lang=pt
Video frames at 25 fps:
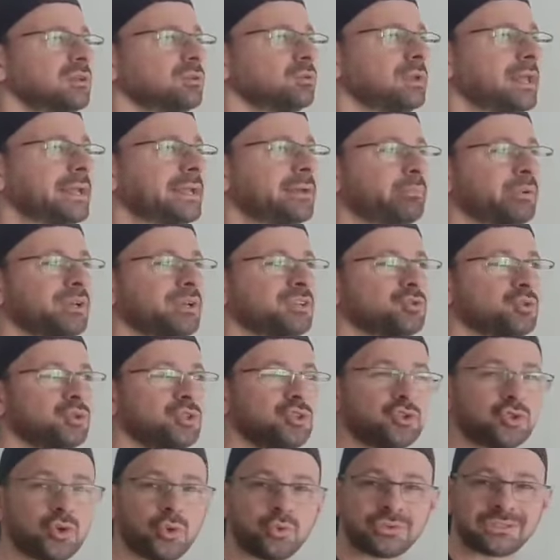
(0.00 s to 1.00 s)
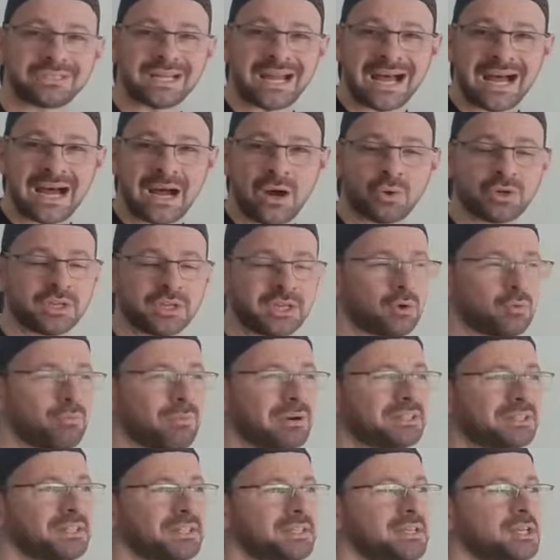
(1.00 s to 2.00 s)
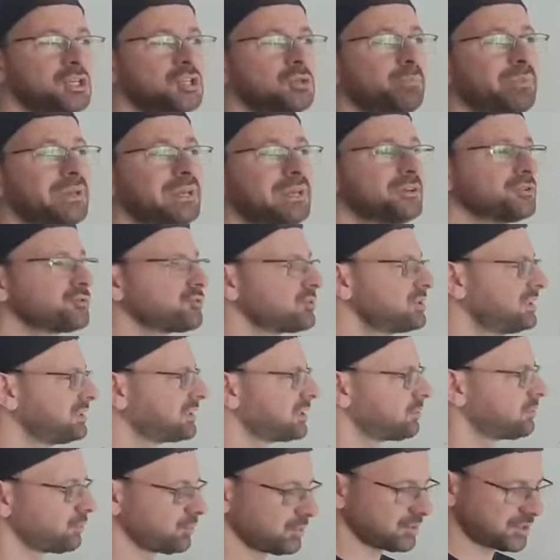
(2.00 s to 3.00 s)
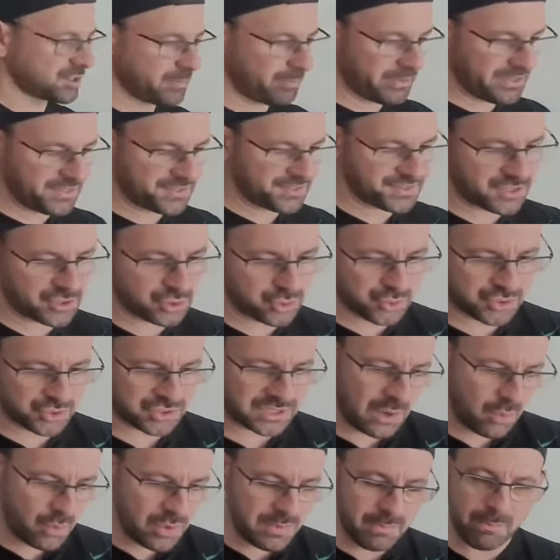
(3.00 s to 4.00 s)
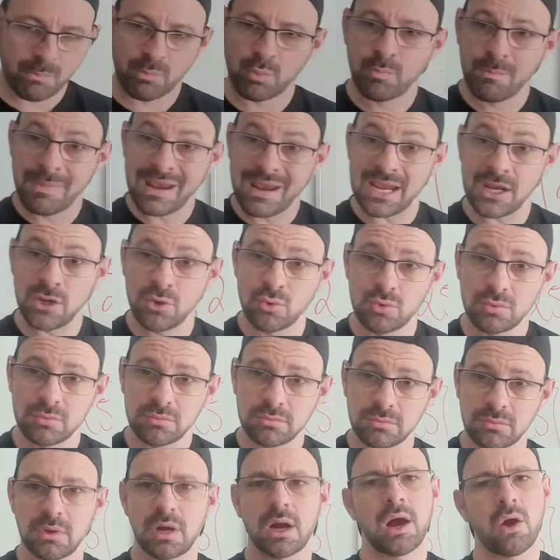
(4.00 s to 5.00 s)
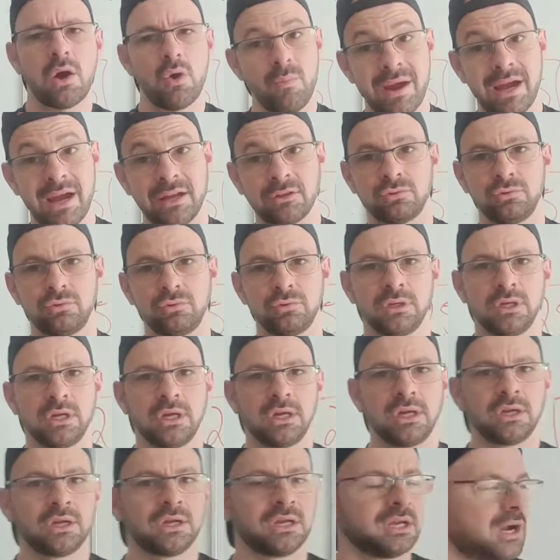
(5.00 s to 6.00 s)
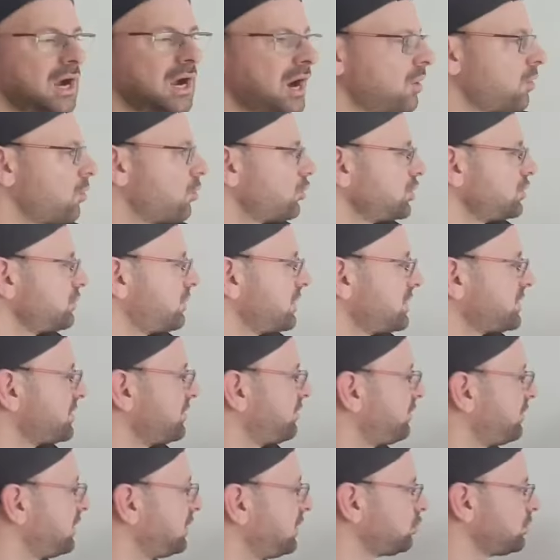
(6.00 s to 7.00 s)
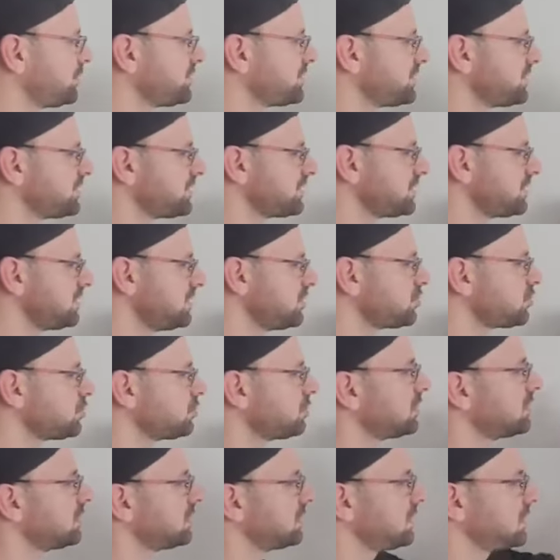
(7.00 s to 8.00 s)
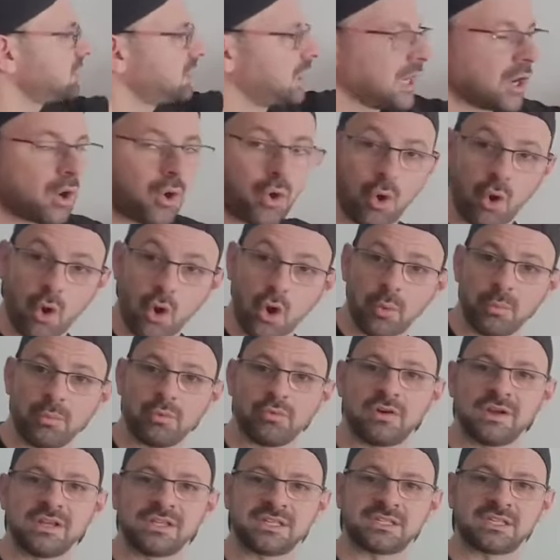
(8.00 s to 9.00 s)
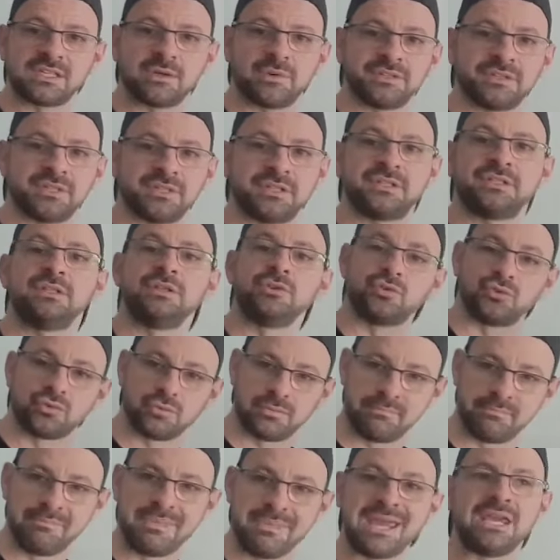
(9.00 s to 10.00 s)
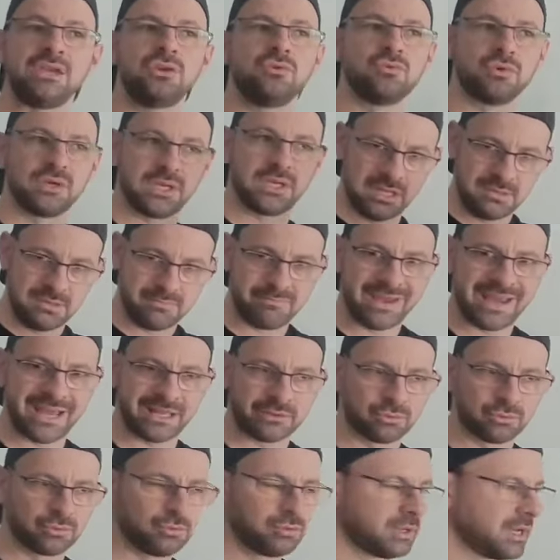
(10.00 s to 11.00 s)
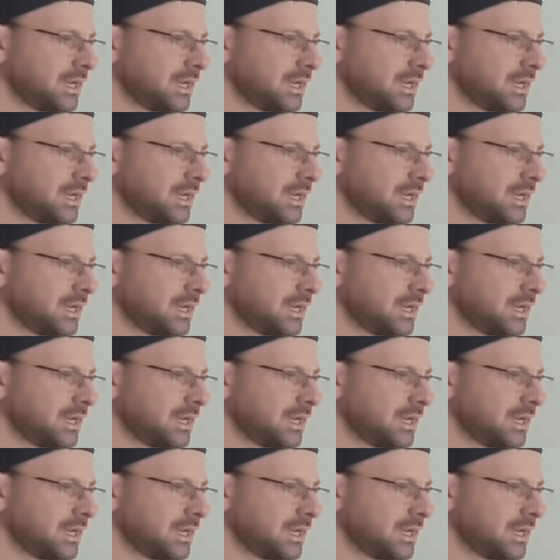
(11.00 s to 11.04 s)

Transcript: no leg press horizontal, que é com bateria de peso. Então você precisa ajustar o meio ao método, aonde vai ser feito o exercício e como vai ser o exercício, meio e método